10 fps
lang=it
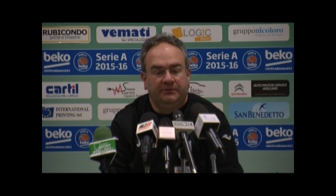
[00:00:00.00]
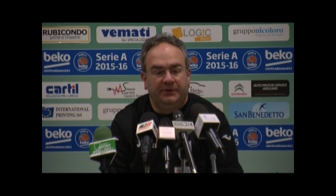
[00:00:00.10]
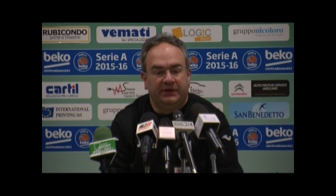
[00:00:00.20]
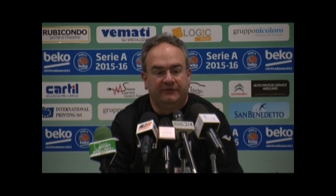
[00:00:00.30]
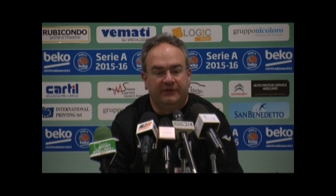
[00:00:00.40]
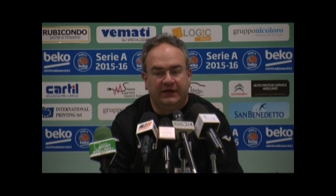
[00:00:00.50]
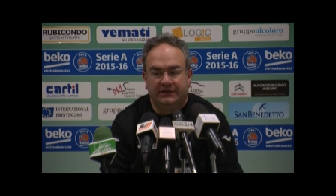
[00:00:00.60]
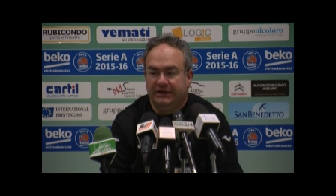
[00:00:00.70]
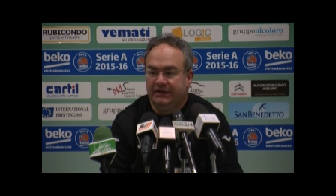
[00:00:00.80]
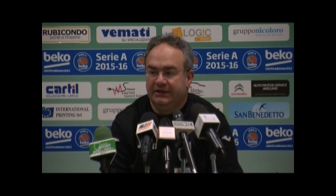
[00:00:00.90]
per,
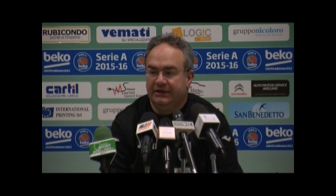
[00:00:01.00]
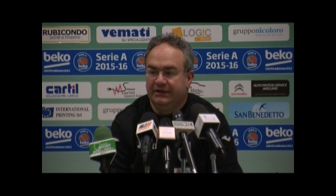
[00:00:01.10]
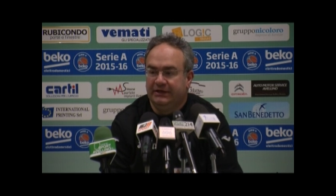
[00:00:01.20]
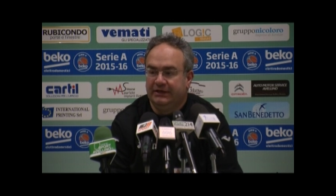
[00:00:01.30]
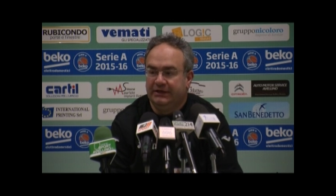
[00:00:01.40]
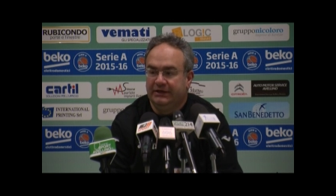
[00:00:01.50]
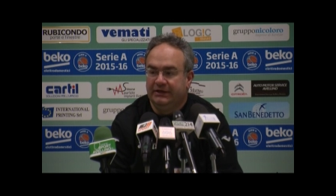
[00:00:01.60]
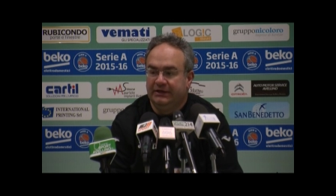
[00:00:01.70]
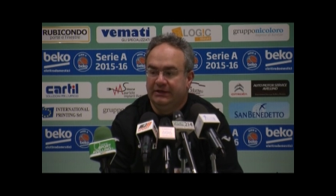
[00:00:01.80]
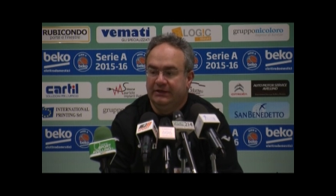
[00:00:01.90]

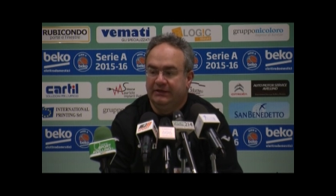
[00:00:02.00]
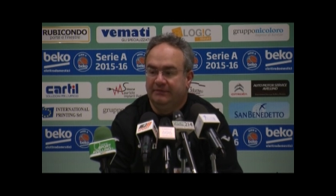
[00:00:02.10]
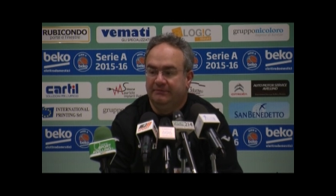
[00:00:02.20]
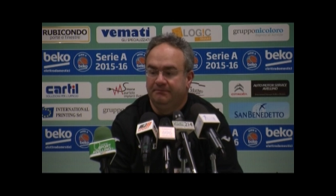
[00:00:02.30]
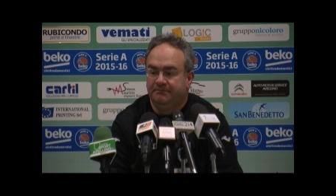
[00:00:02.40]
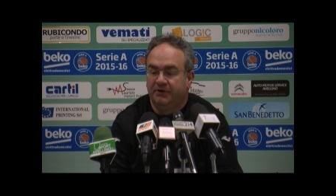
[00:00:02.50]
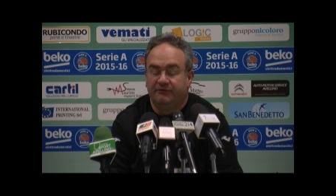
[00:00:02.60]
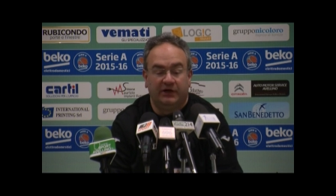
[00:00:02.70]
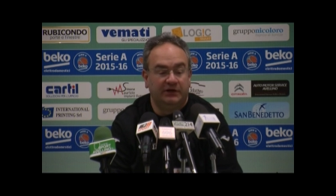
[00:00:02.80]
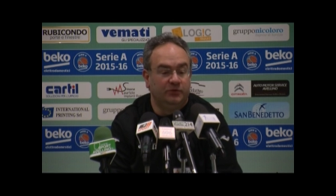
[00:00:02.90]
varie, per
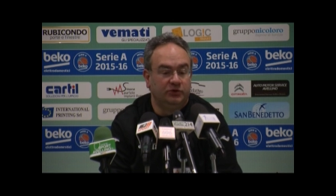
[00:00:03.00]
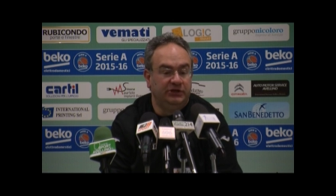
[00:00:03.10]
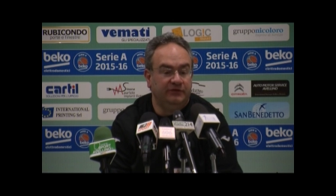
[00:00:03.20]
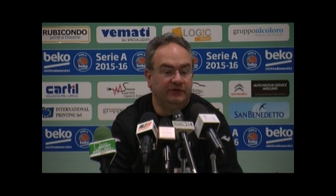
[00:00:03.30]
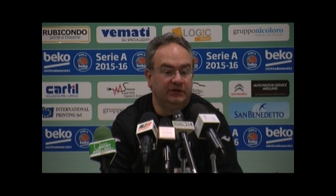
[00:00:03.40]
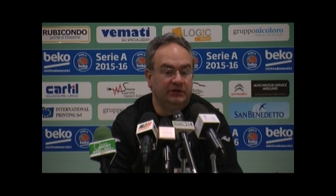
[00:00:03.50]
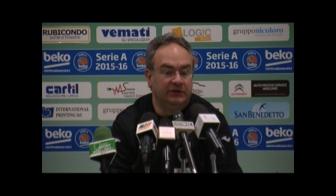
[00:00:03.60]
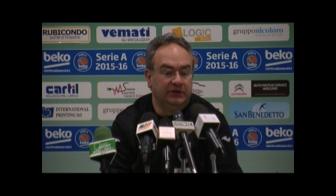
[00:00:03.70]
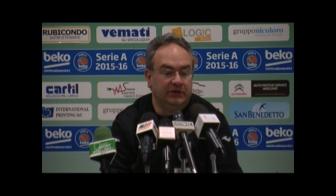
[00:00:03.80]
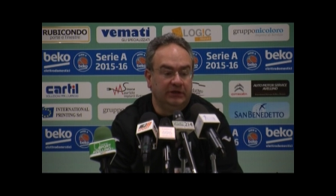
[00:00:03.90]
vari motivi.
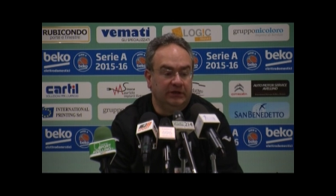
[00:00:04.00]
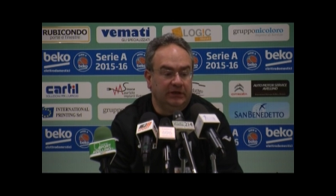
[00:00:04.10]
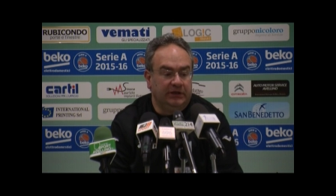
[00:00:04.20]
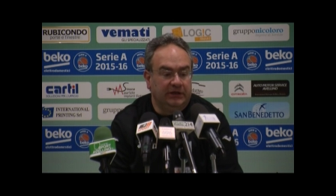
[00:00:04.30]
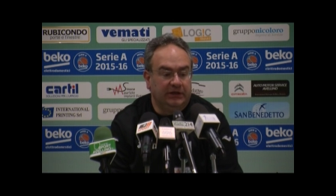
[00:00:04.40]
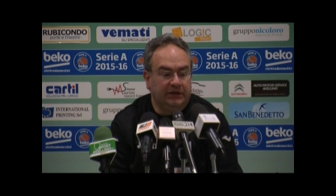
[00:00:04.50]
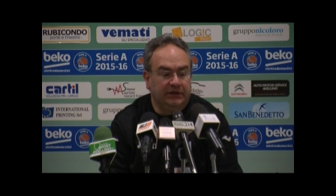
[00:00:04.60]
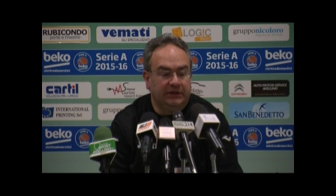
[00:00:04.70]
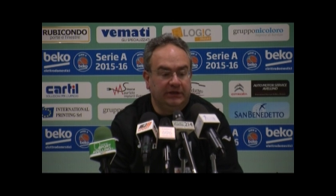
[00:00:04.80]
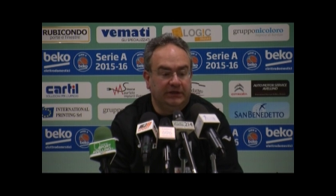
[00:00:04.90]

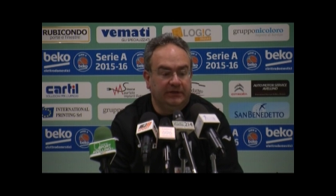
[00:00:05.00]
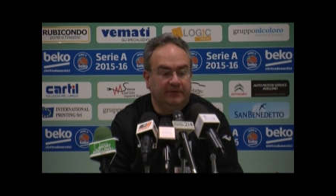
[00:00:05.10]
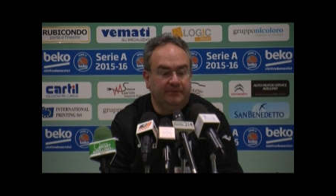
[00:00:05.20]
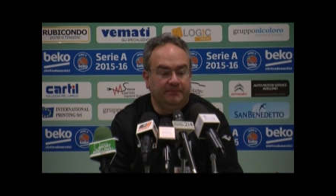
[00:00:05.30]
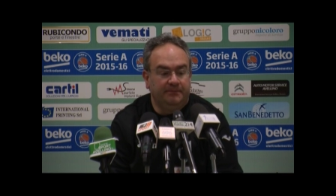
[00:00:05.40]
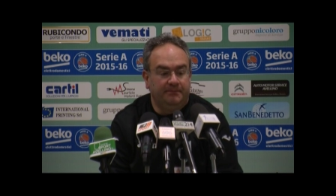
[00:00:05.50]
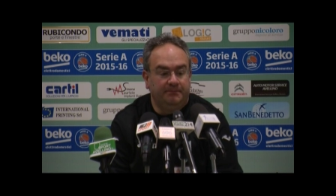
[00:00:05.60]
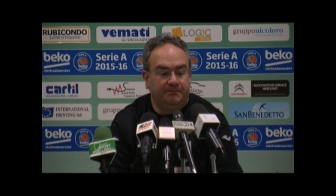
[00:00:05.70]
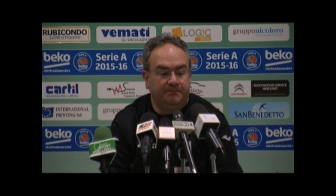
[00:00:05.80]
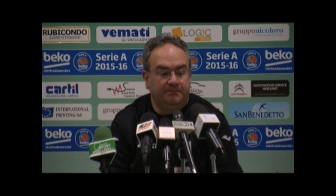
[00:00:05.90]
Eh,
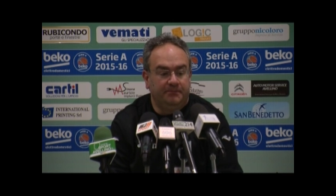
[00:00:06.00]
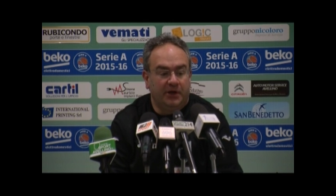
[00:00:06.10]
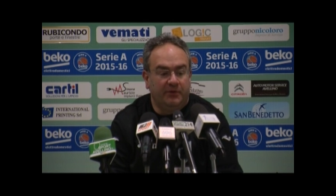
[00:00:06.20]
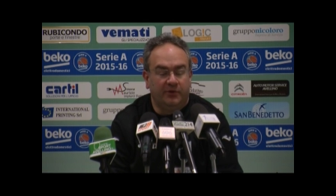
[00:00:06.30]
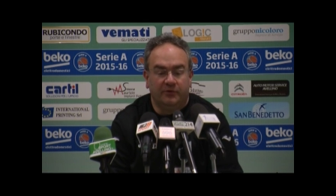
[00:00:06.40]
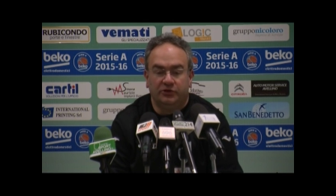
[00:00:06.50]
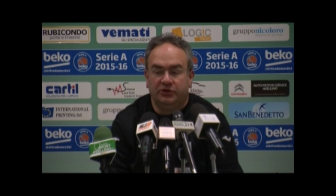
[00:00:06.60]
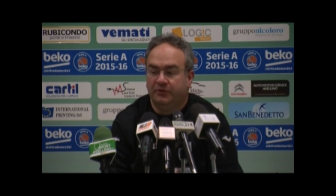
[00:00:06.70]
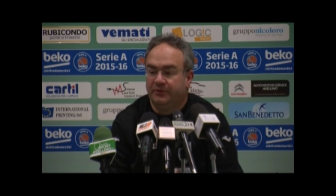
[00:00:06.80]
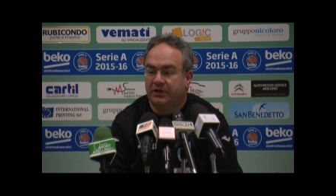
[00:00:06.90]
il primo
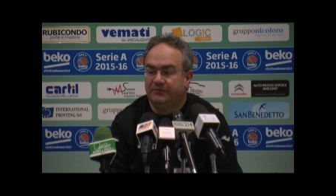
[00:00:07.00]
motivo è perché